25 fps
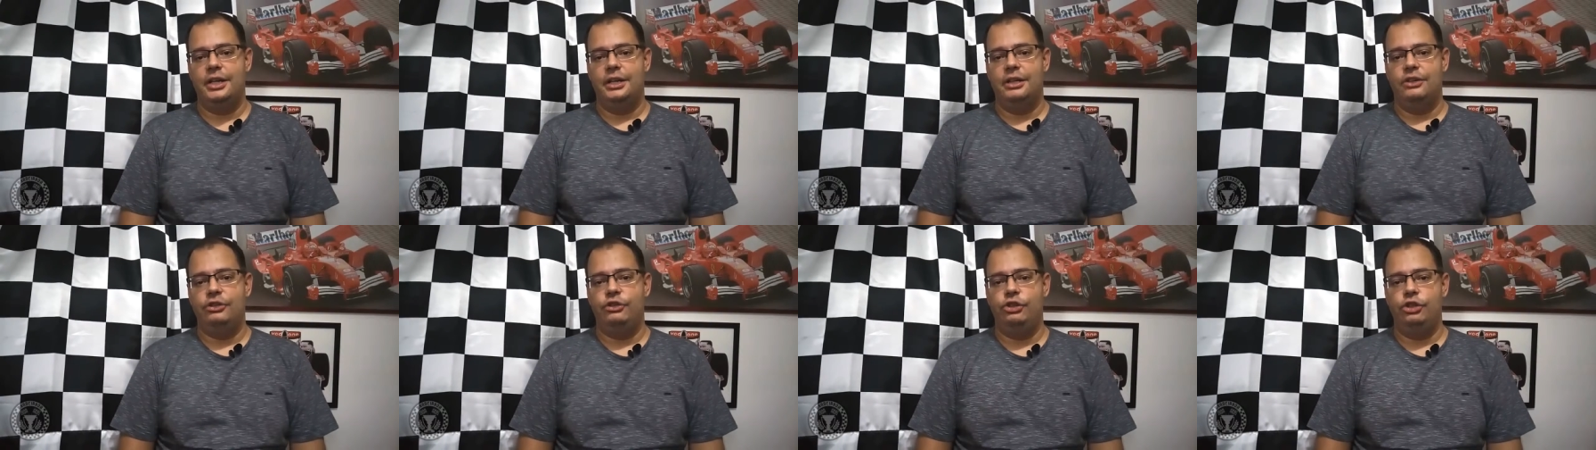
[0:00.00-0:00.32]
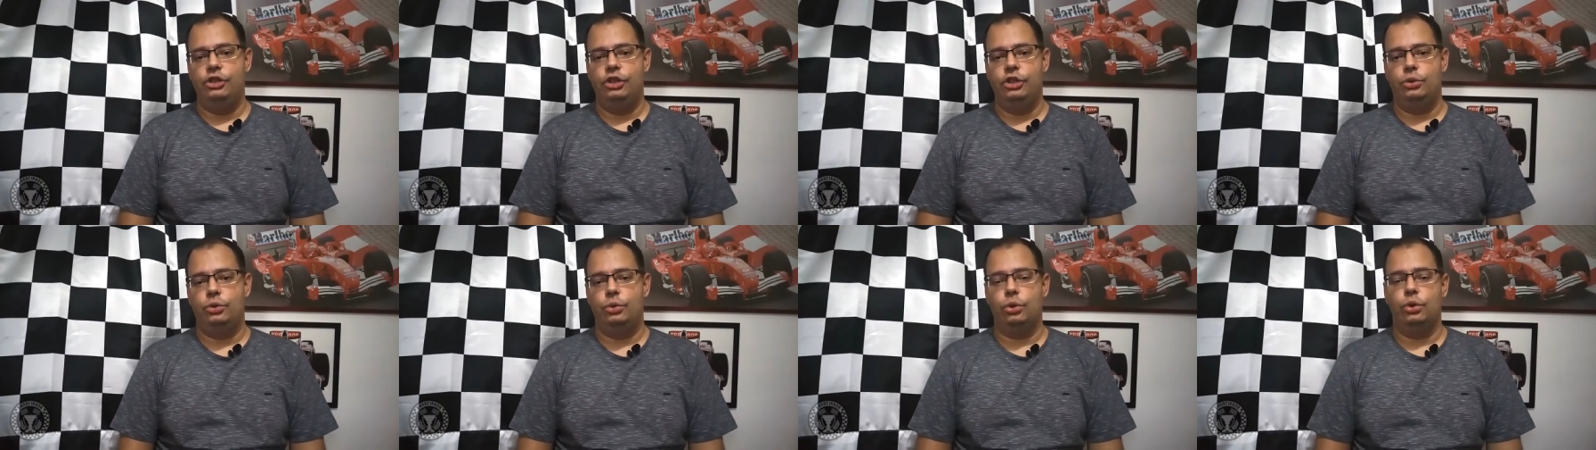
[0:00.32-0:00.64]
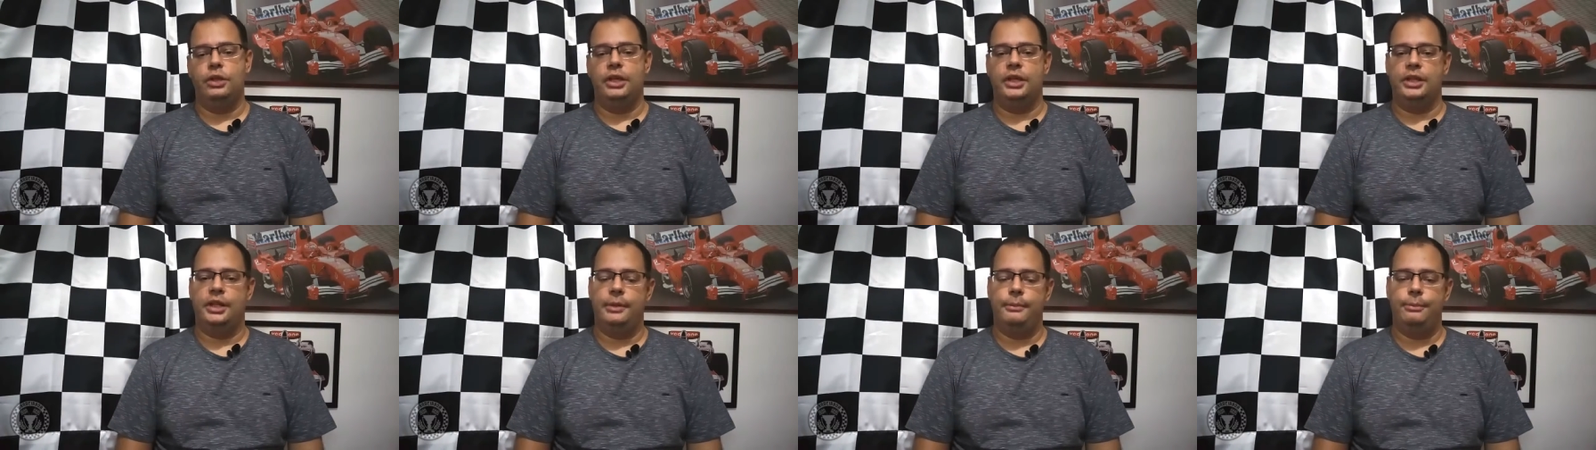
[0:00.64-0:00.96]
de
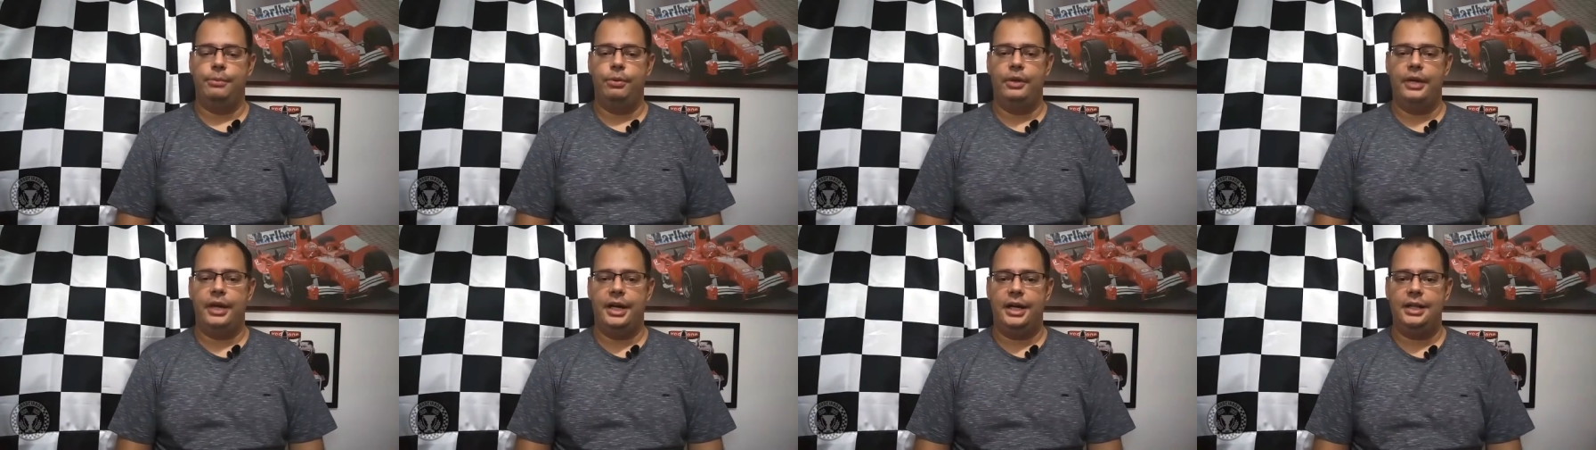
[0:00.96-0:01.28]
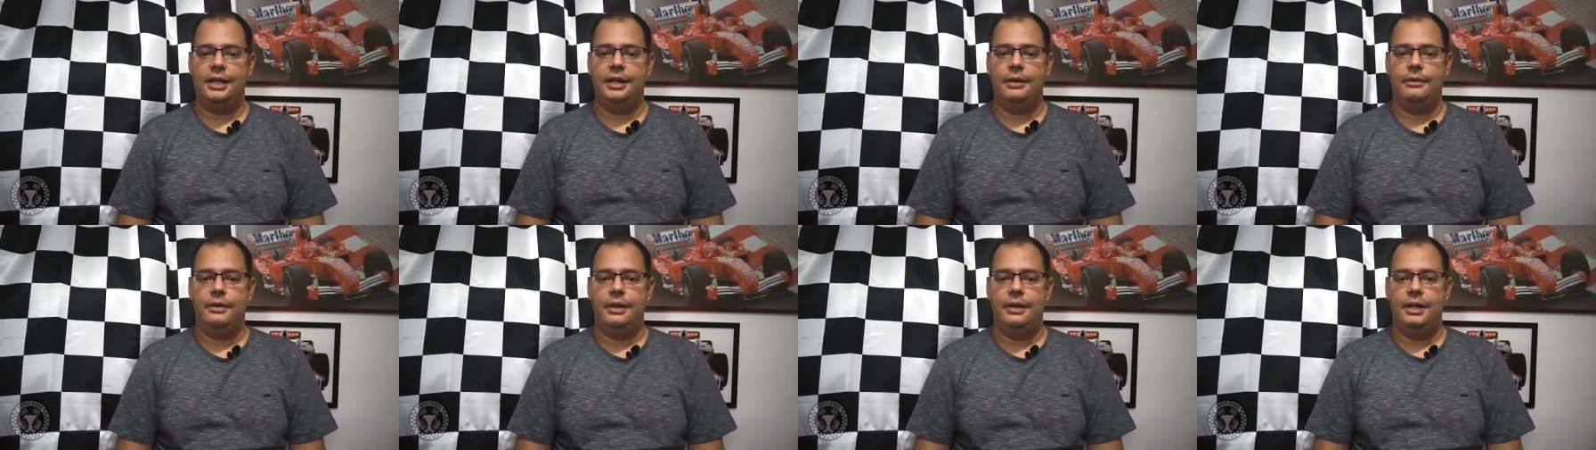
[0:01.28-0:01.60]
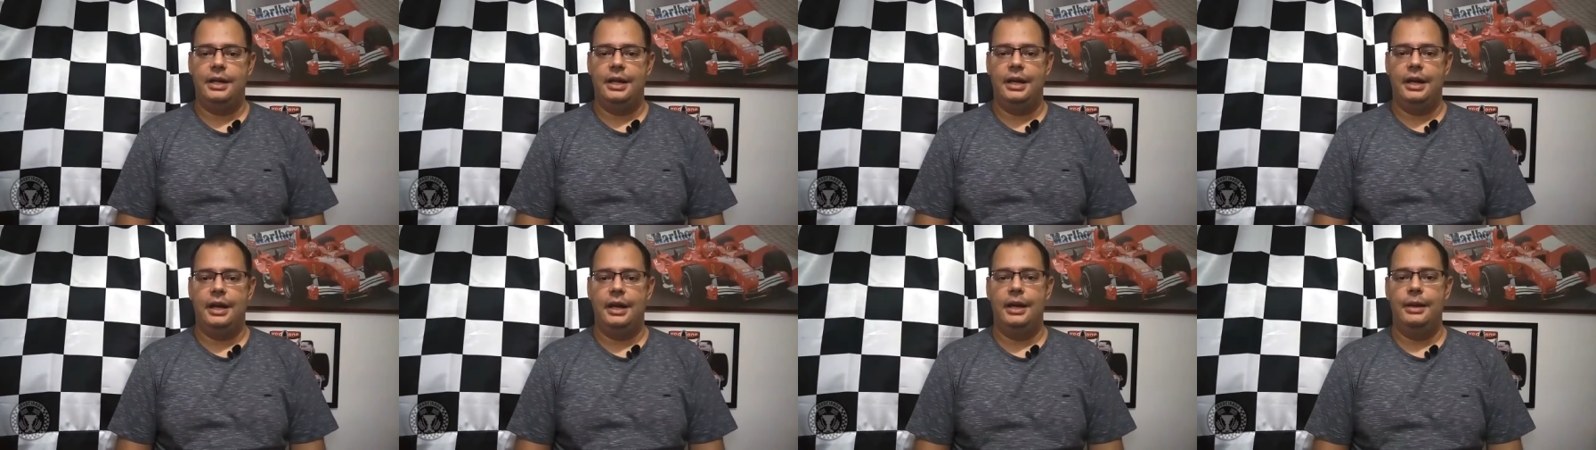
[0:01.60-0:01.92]
toda a temporada,
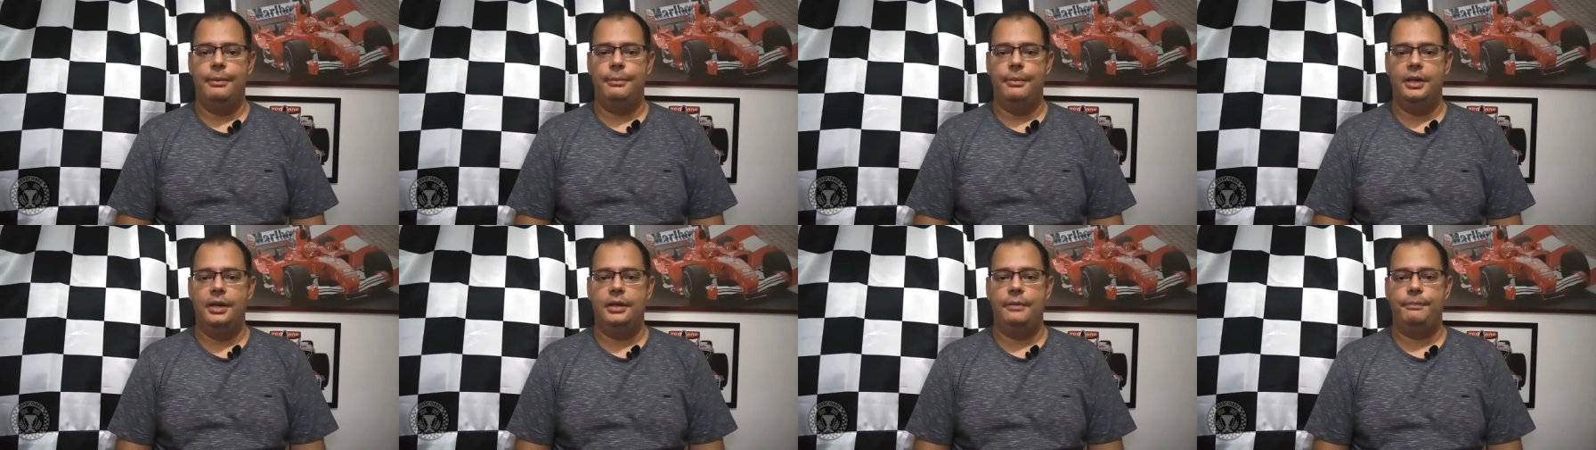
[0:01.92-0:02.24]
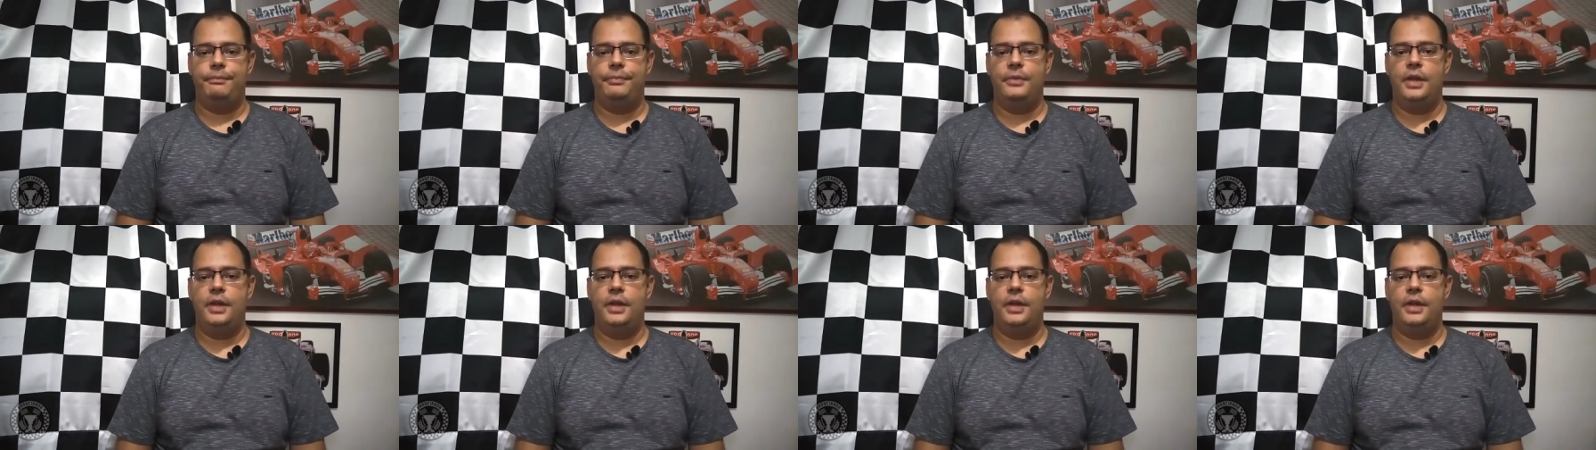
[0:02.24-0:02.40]
Le Mans